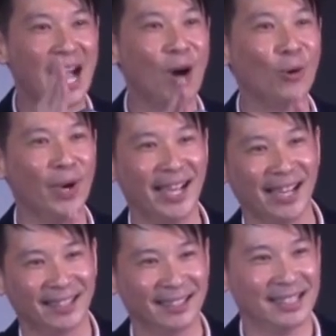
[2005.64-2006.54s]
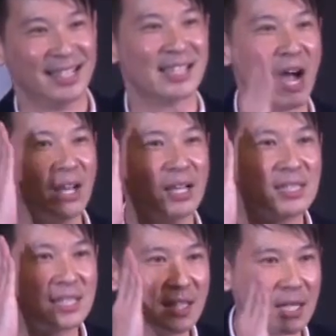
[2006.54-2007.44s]
教会要
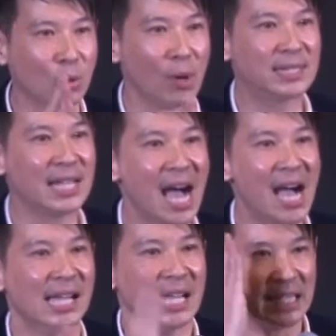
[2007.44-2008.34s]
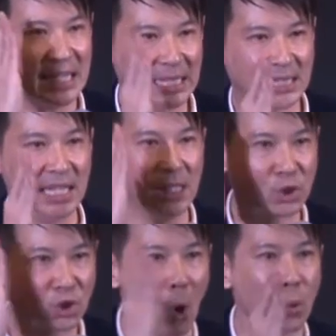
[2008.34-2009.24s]
和这个国家一
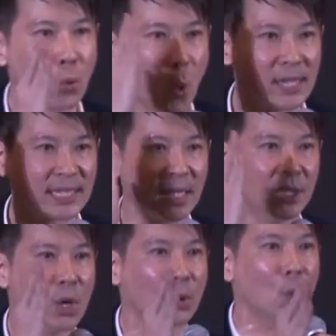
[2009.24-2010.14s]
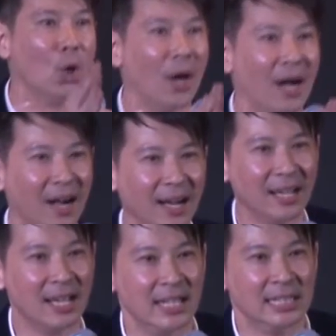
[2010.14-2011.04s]
起走过这个幽谷，
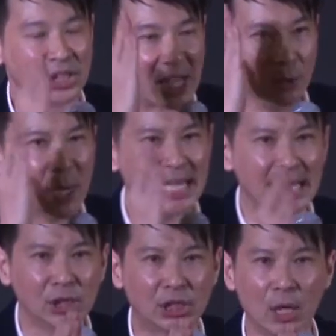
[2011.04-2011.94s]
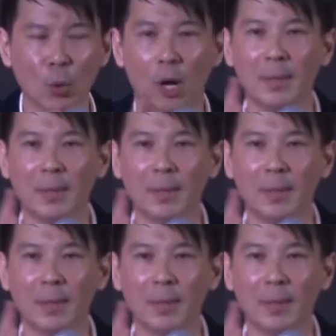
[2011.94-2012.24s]
神会应许